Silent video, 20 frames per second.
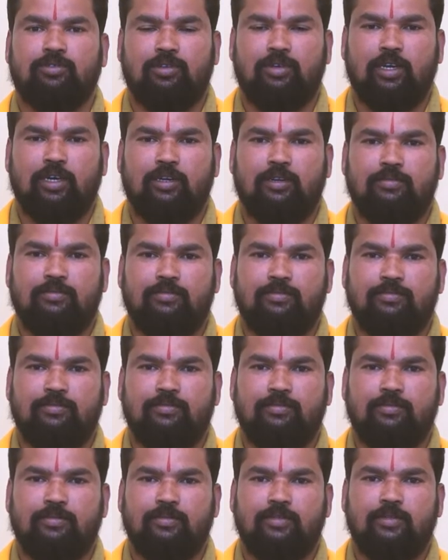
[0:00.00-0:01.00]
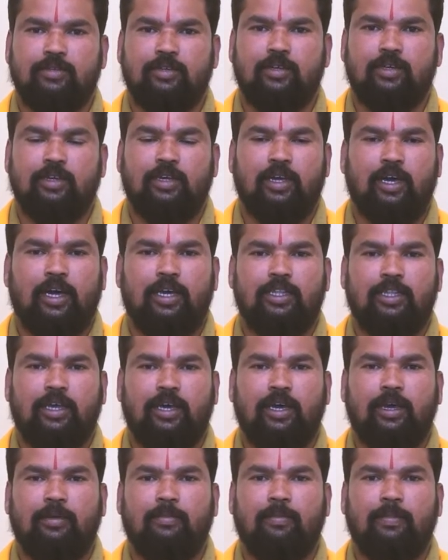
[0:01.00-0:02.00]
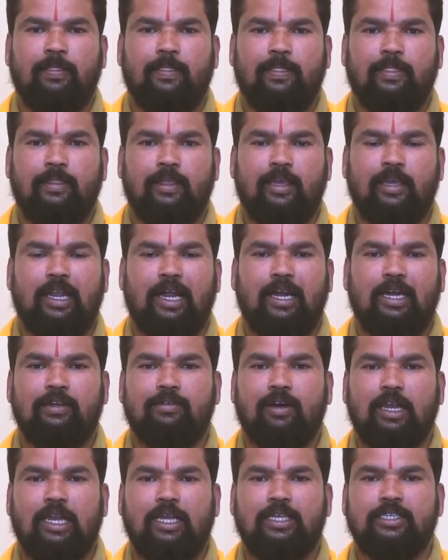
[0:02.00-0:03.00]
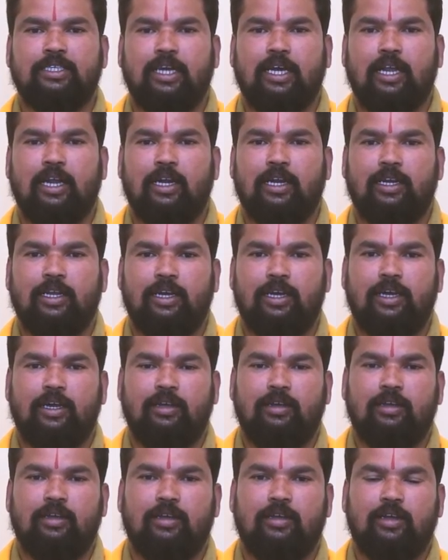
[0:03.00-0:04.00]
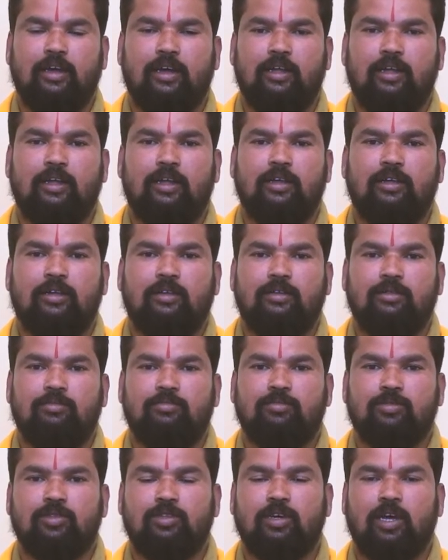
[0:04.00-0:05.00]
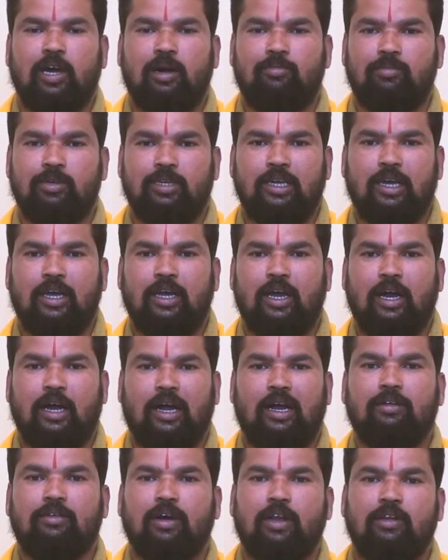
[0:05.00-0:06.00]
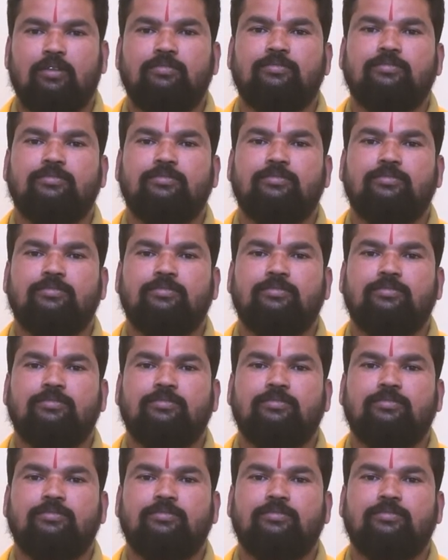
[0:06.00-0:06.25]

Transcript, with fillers: ఉంటారు అయితే ఇలాంటి వాళ్ళు ఏం చేయాలంటే ముందుగా ముఖ్యంగా ఆడవాళ్ళు